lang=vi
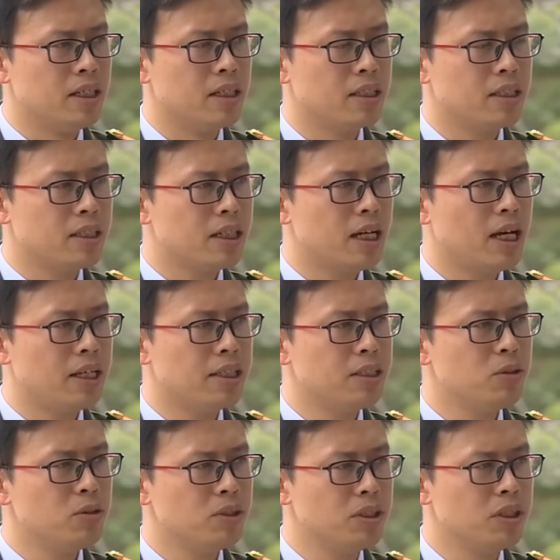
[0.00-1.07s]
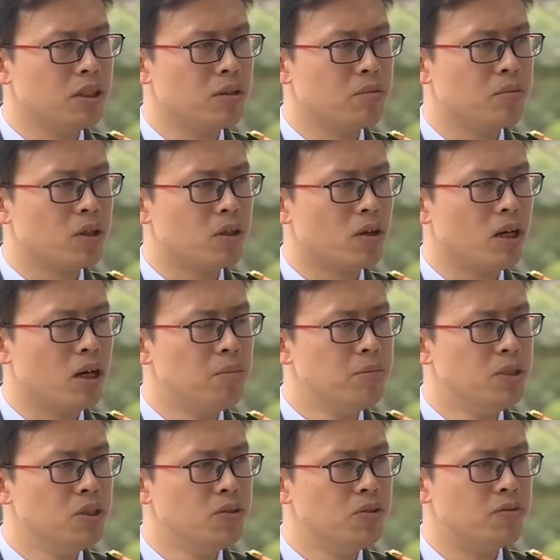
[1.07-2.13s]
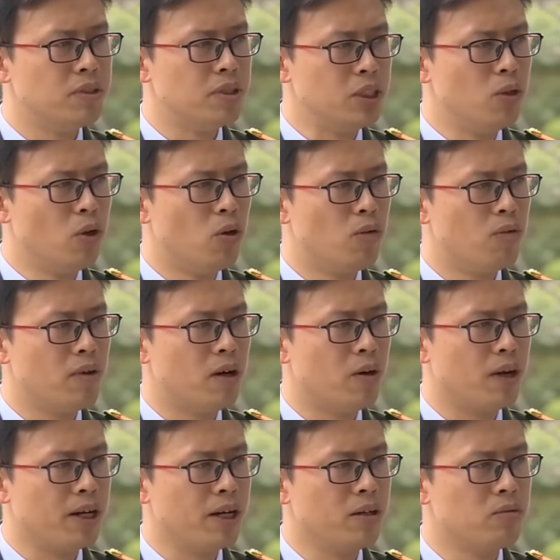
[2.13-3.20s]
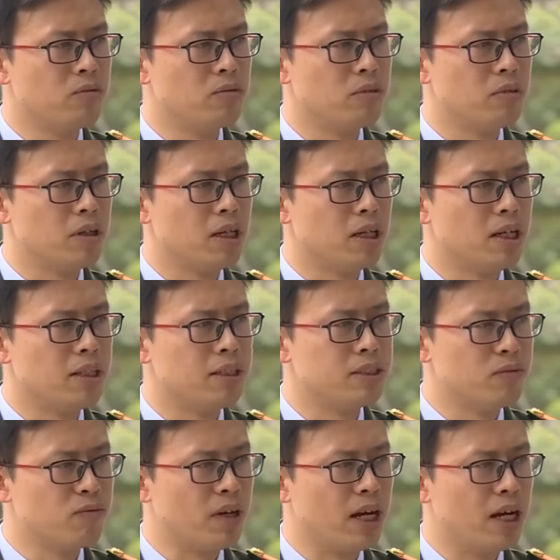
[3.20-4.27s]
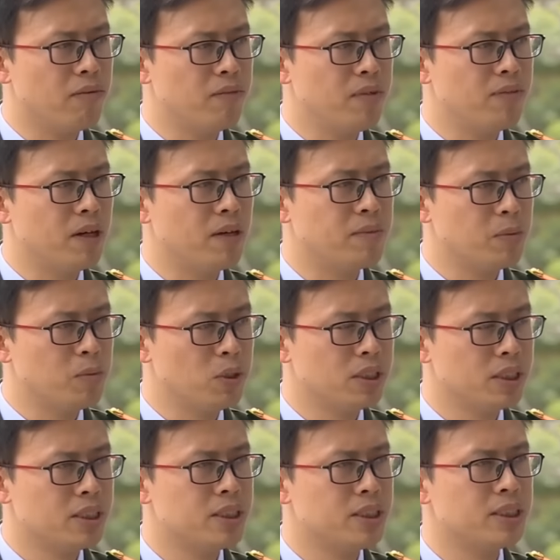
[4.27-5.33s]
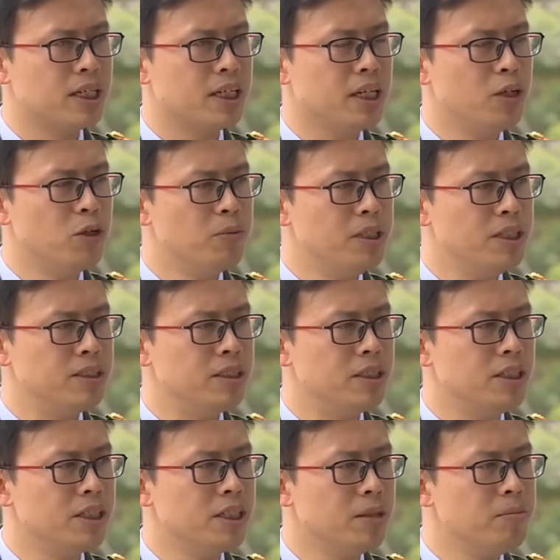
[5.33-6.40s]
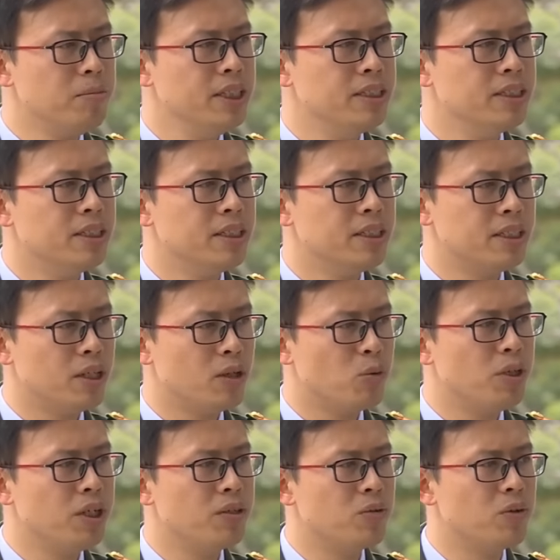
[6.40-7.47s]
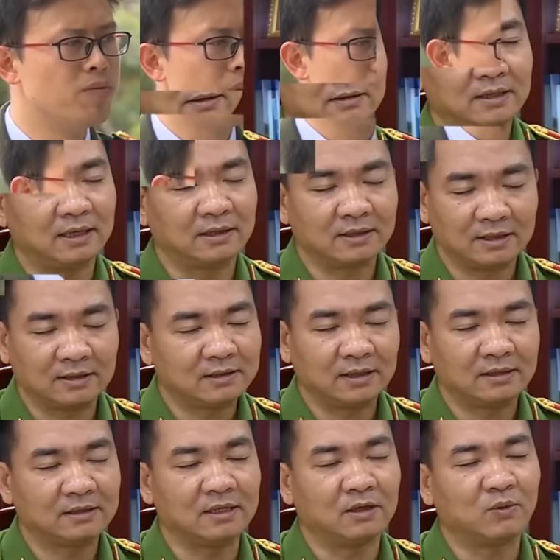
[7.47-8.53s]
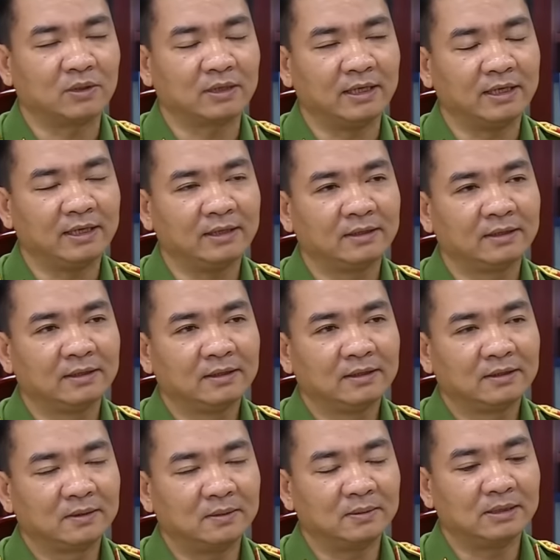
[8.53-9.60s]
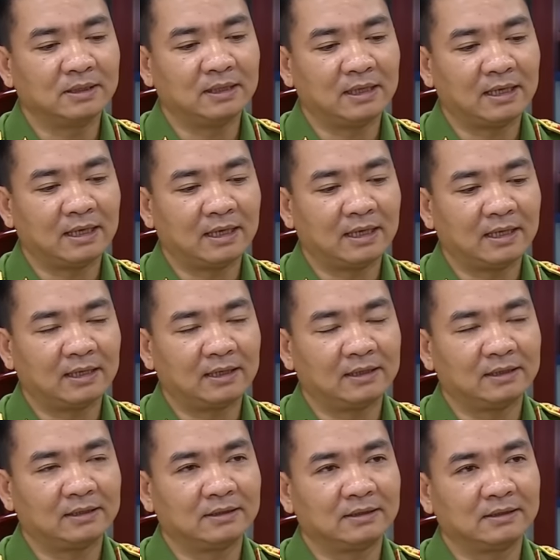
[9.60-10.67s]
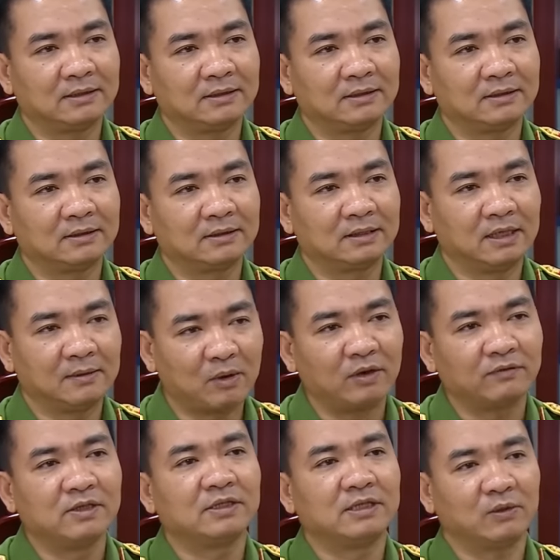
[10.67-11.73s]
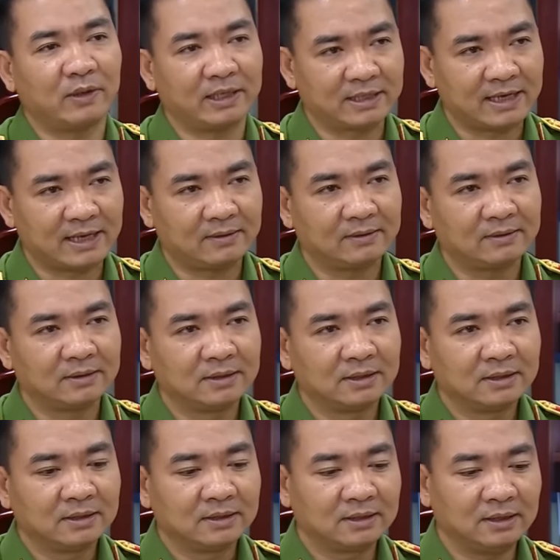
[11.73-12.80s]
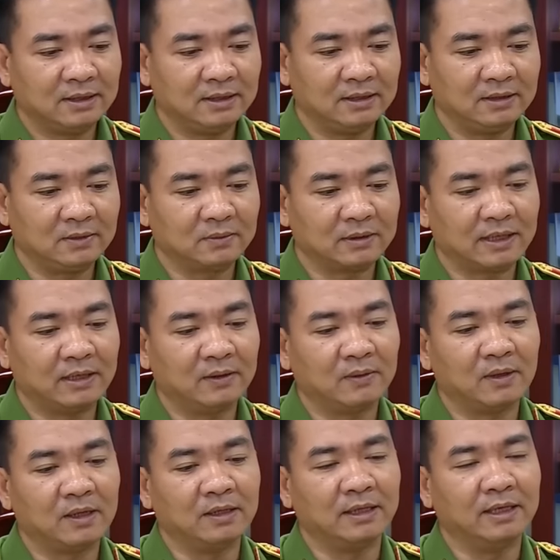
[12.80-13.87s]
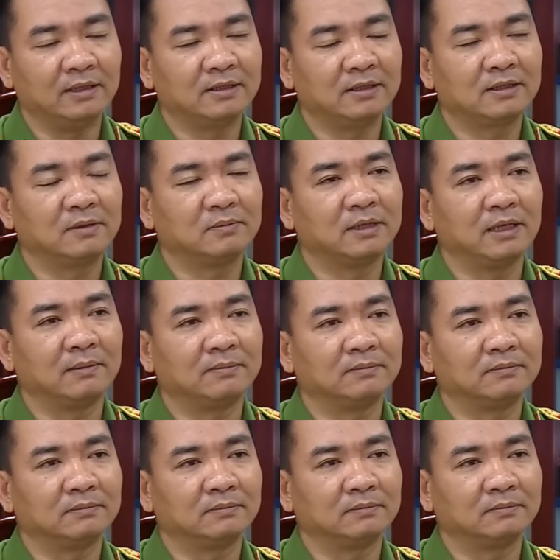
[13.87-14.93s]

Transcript: à, tất cả những đối tượng mà có âm mưu, ý đồ và hoạt động là chống phá, vi phạm pháp luật thì sẽ đều bị xử lý nghiêm minh theo quy định của pháp luật. Trên trường quốc tế cũng như là trên mọi phương diện ngoại giao thì chúng ta đều gửi đến những cái thông điệp